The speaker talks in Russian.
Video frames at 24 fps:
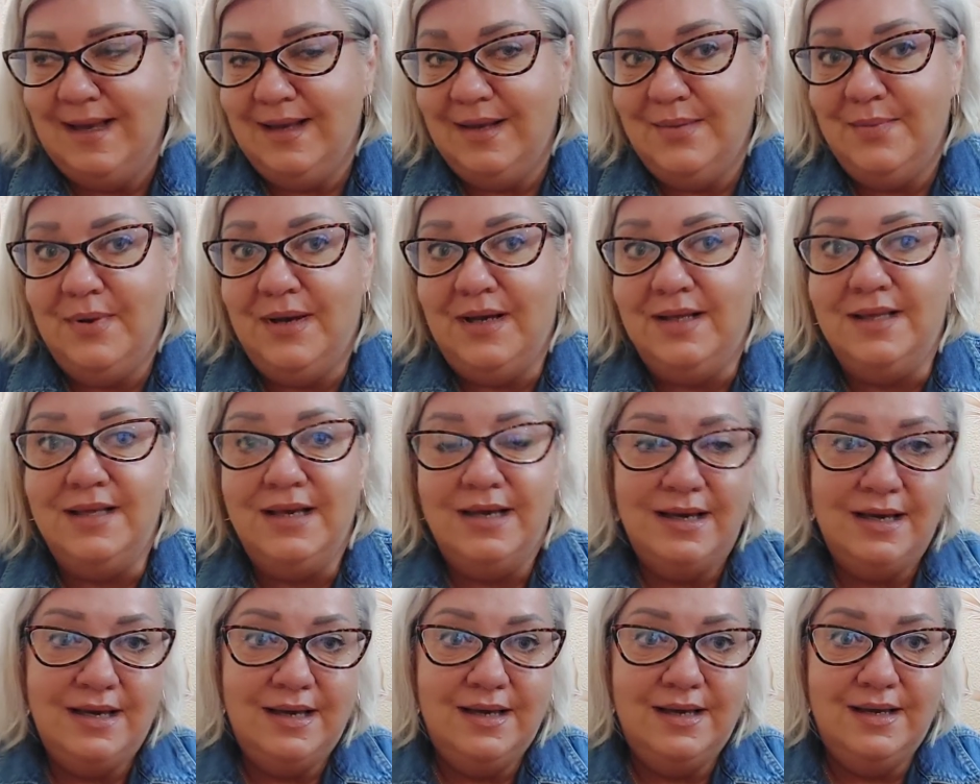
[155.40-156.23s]
Ребят,
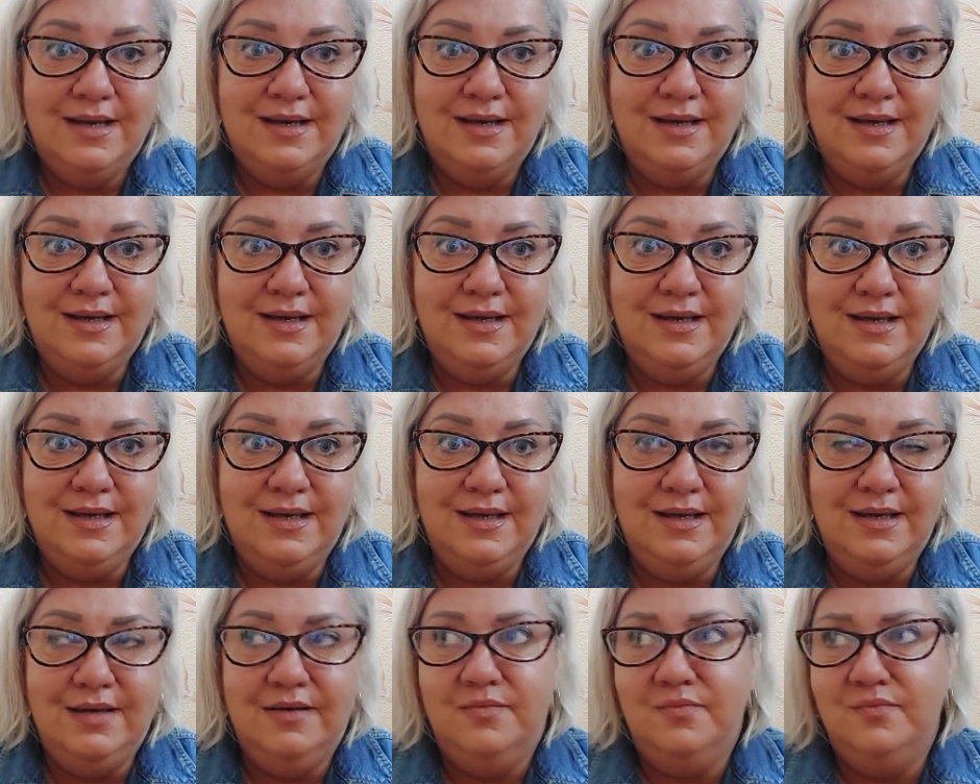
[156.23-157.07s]
э,
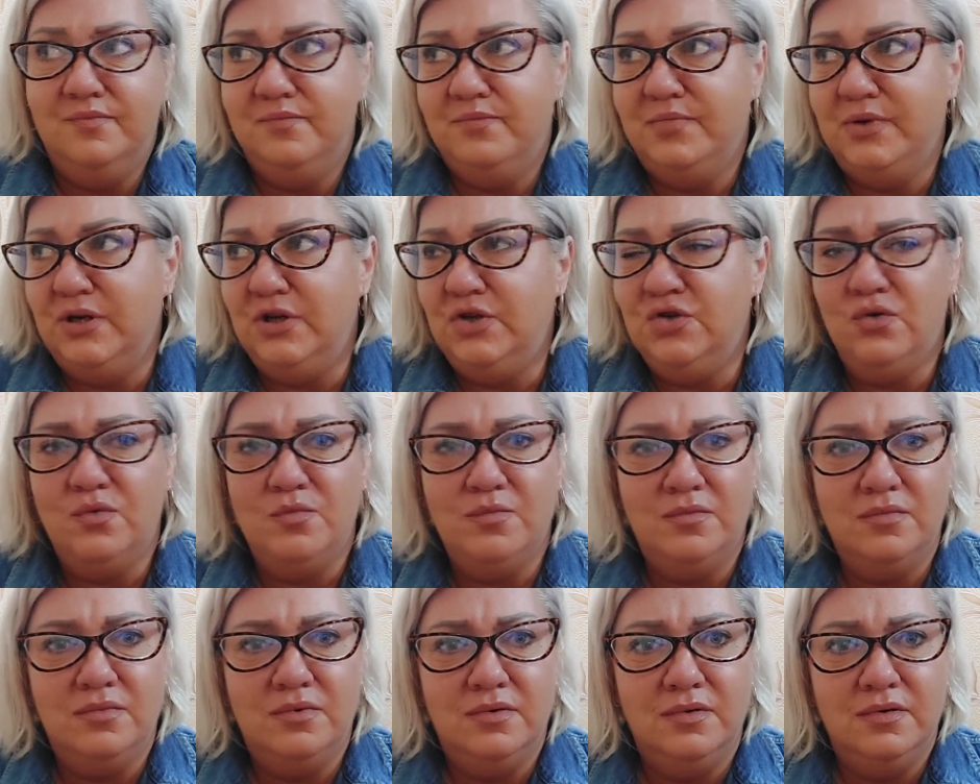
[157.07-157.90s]
и
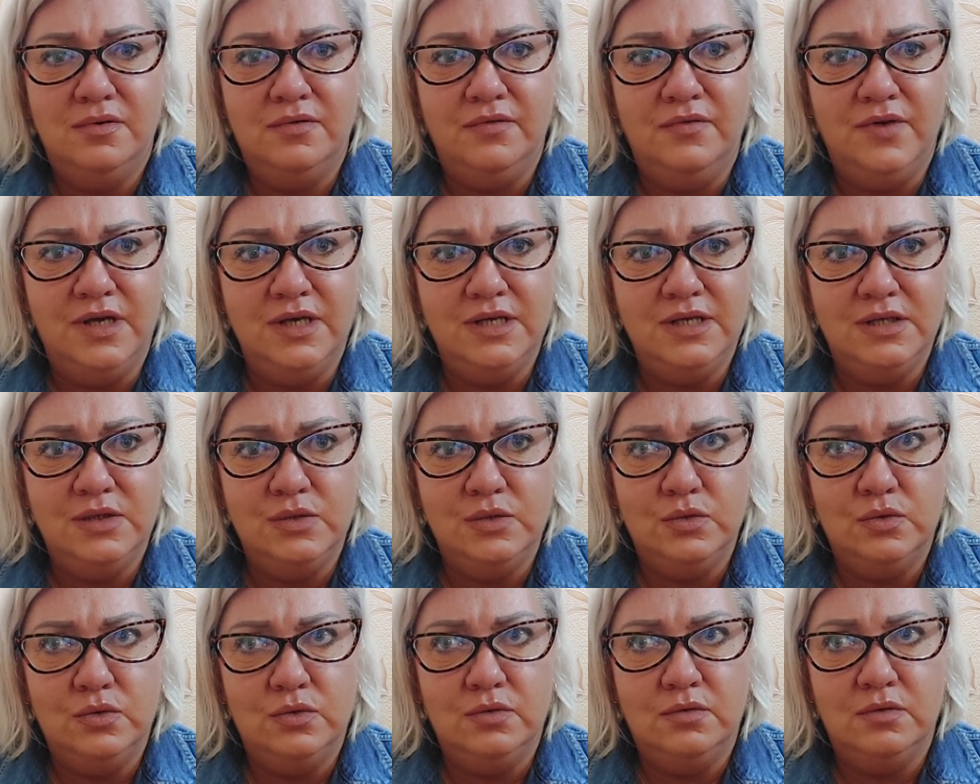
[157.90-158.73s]
причем
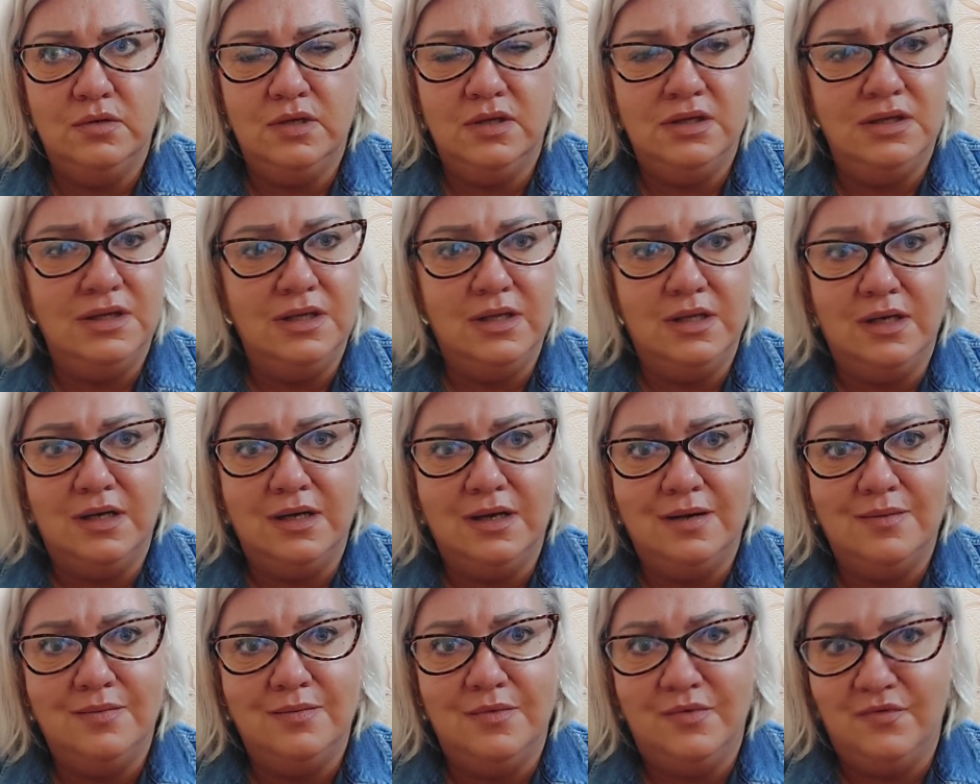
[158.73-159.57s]
весил он, наверное,
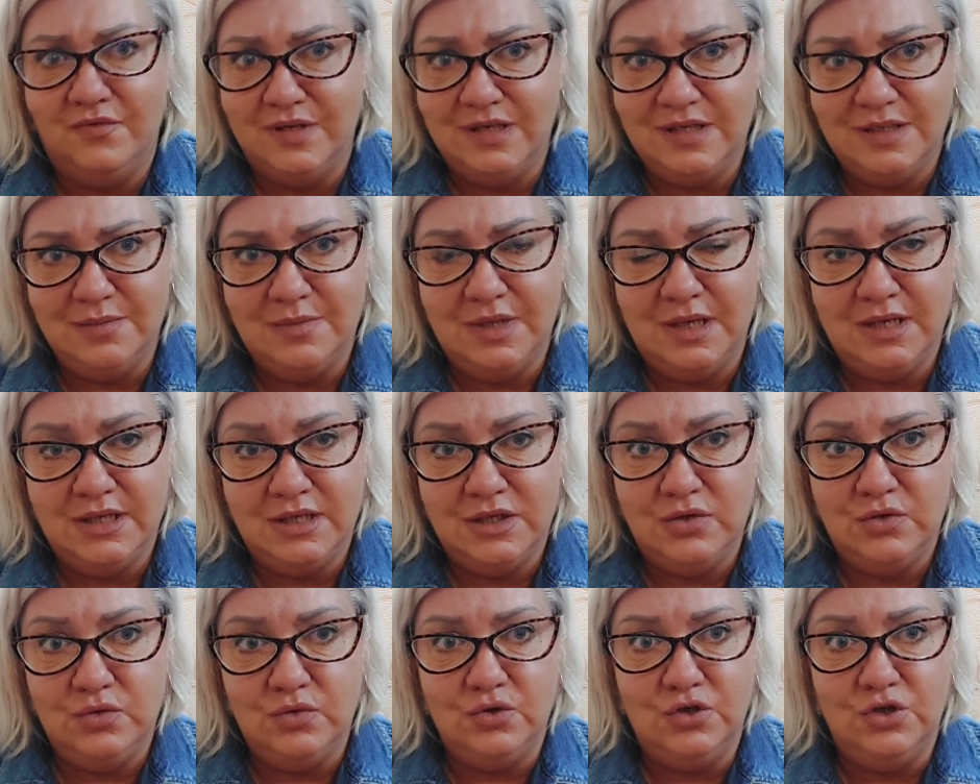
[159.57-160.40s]
килограмм
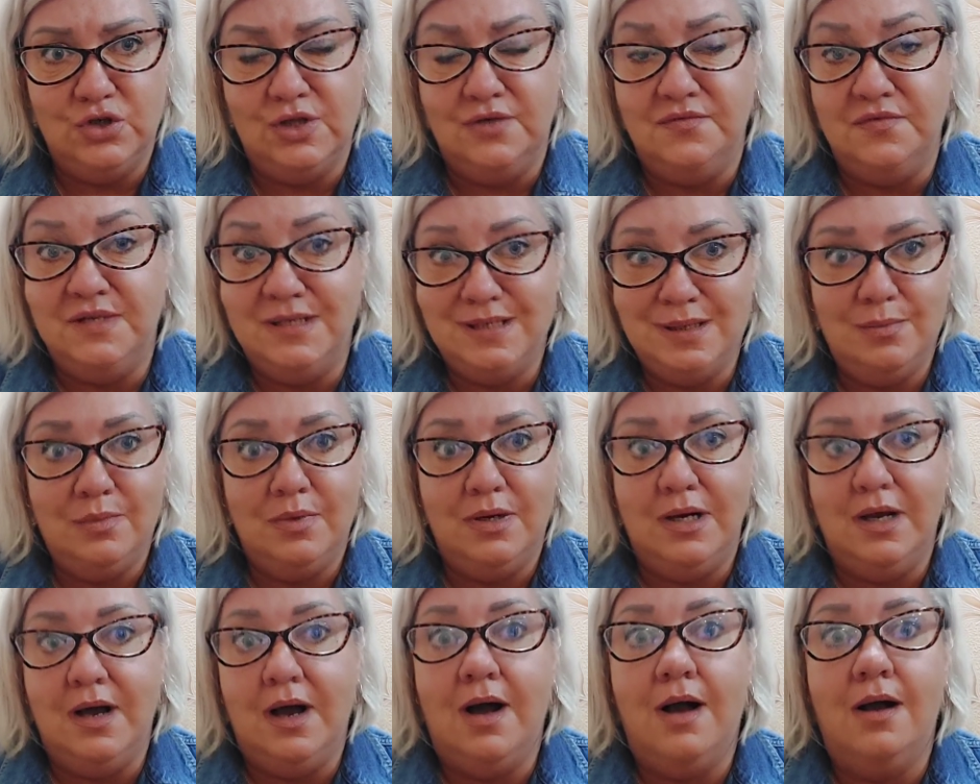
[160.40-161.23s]
18 точно. Все
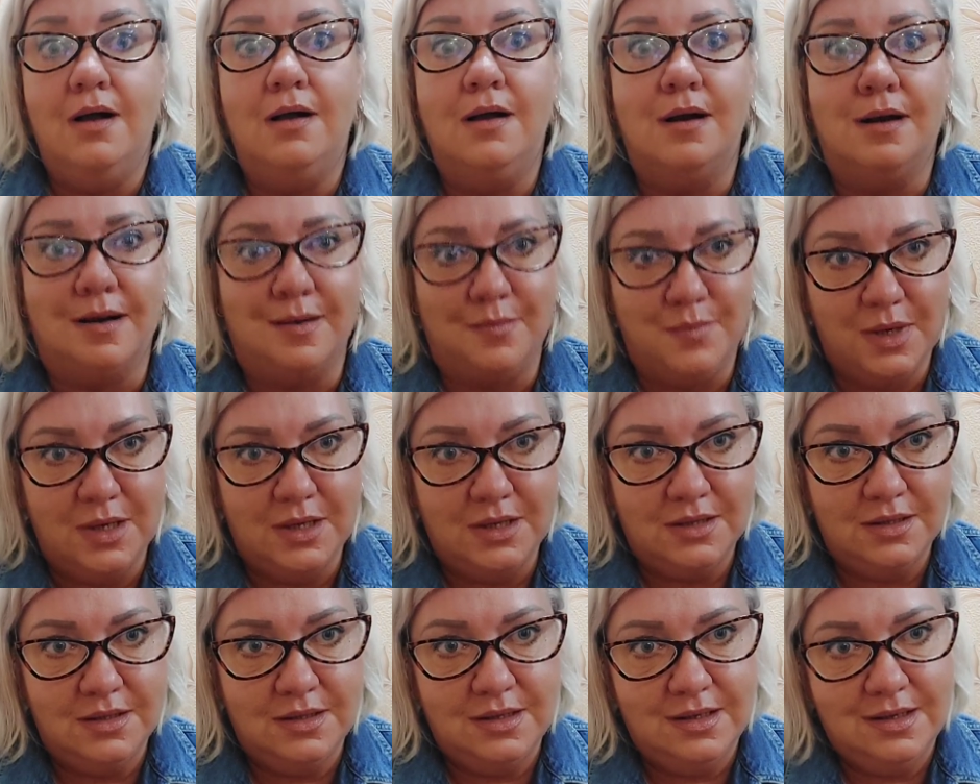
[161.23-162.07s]
были
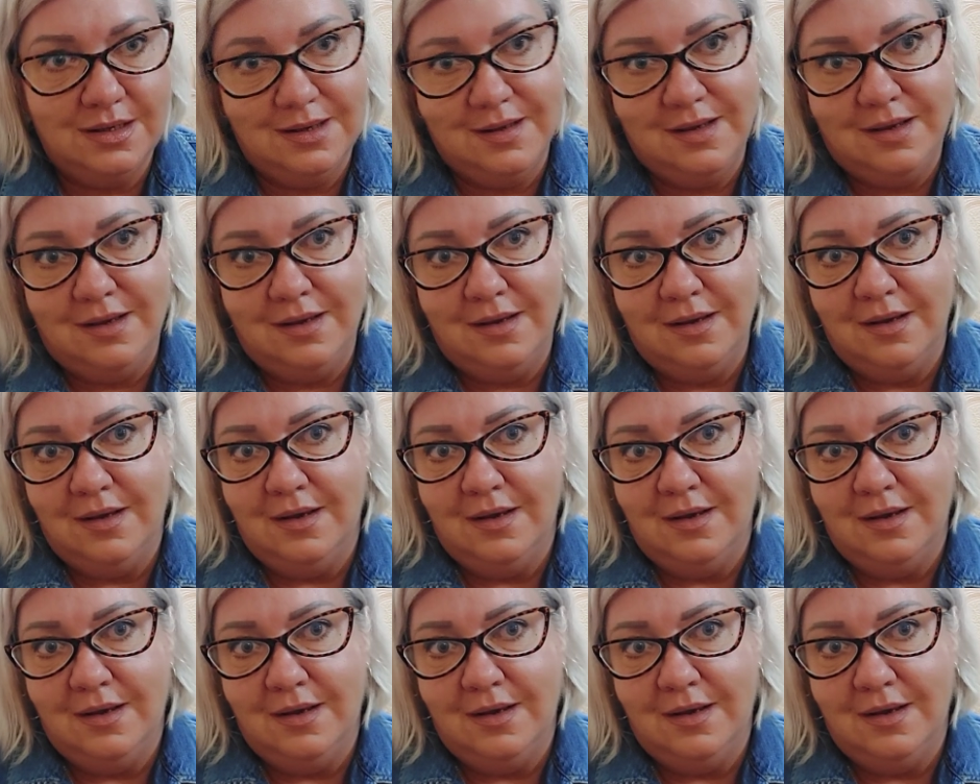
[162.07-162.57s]
огроменные.